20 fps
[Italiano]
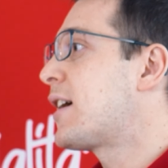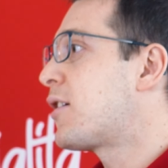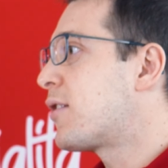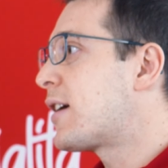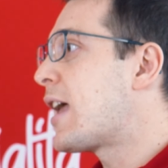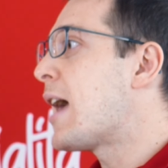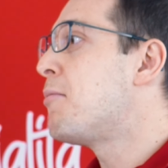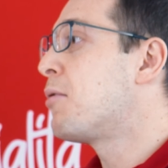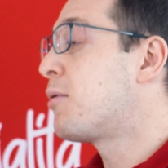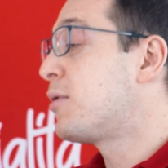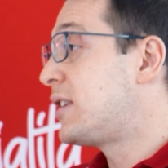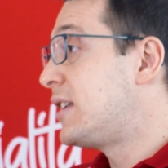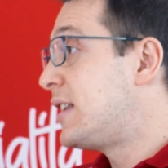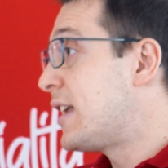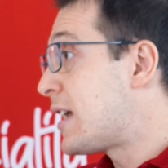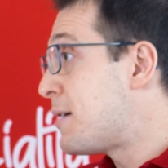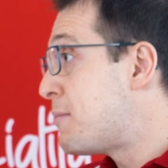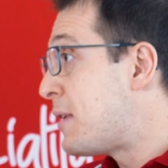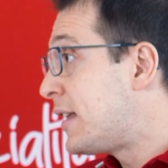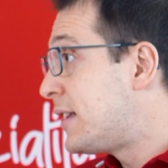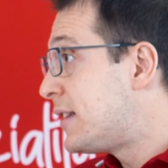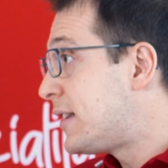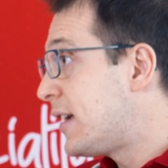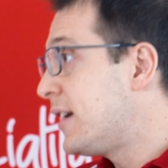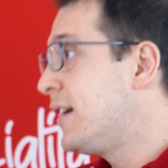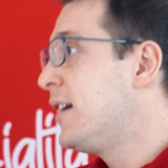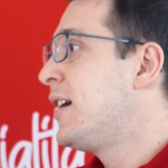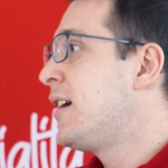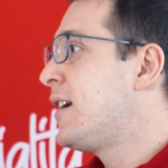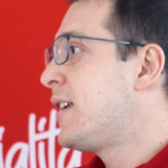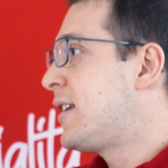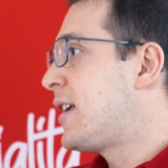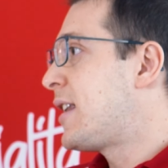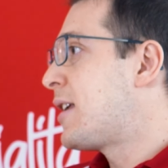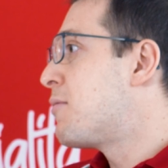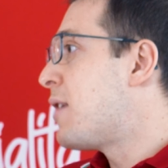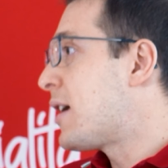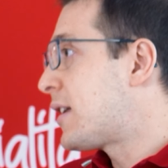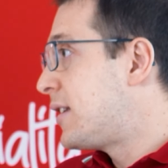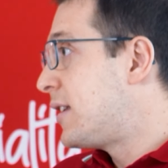che eroghiamo quotidianamente nei
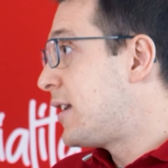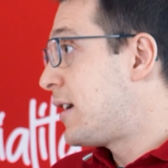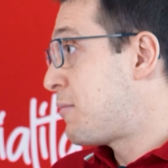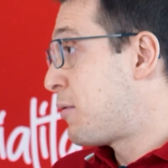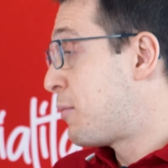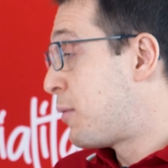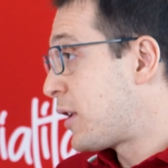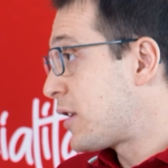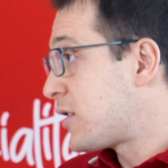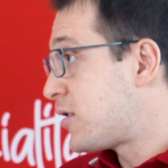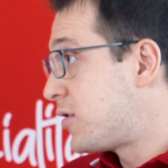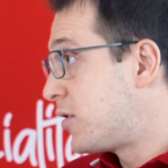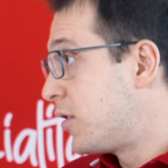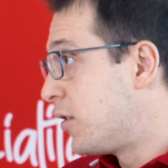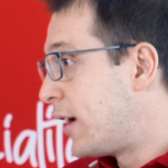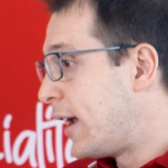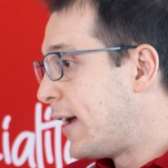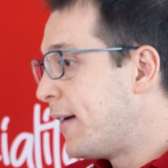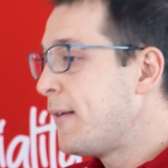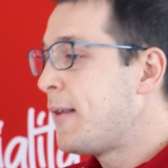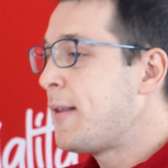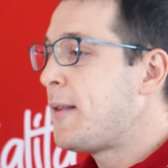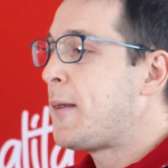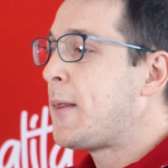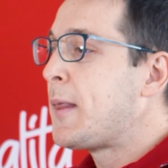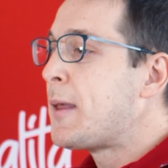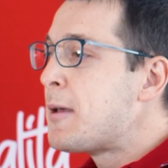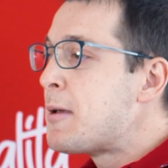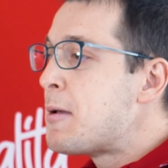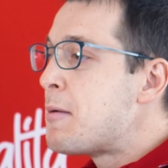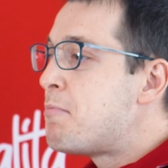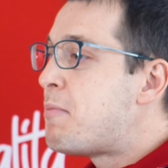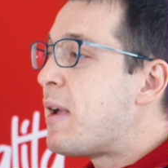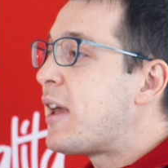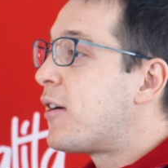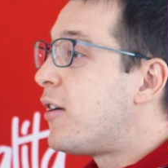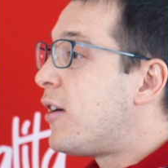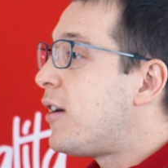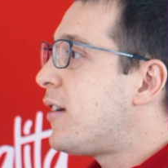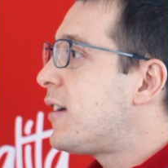riguardi della popolazione,
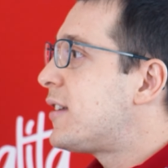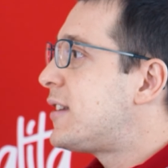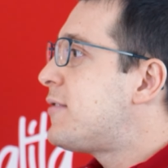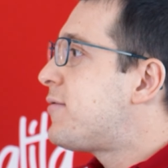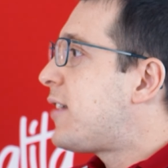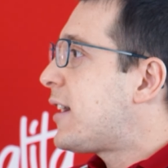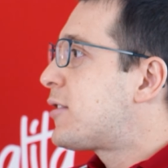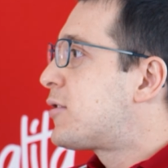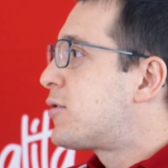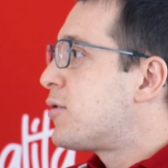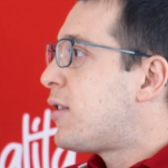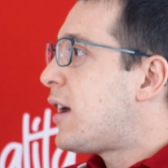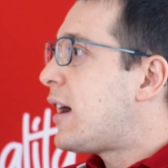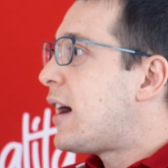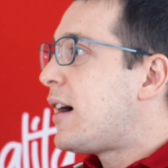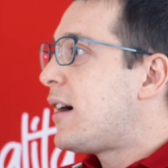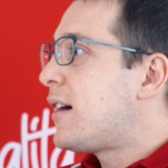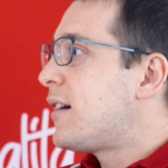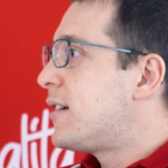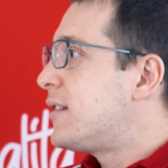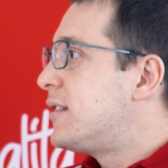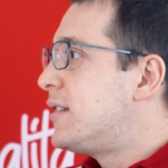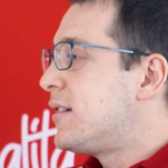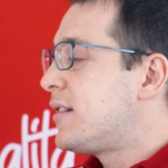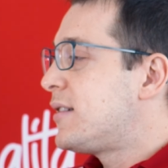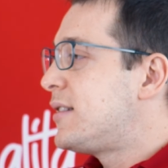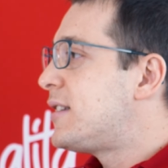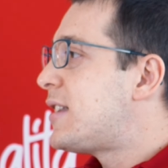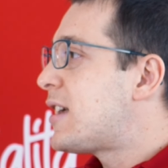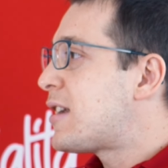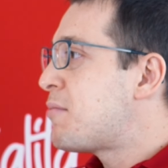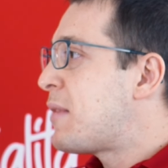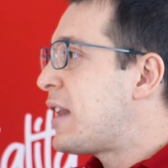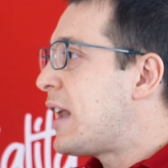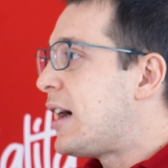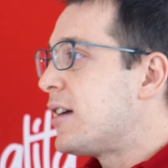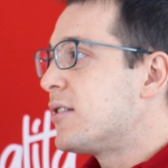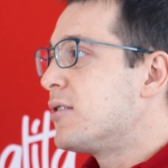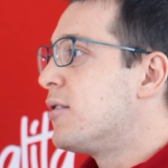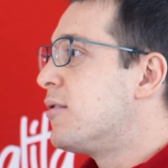però di fatto ha de-
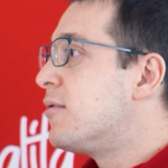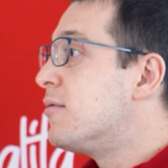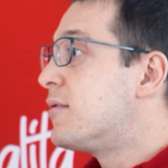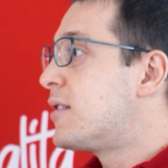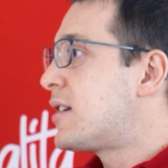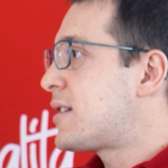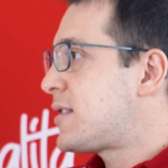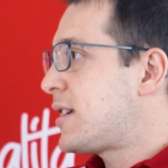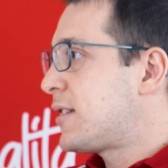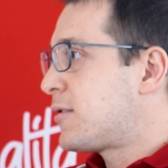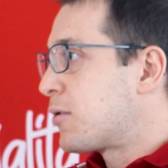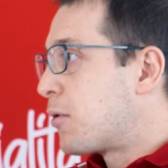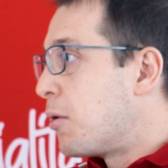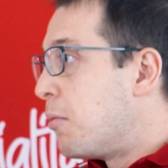determinato un reset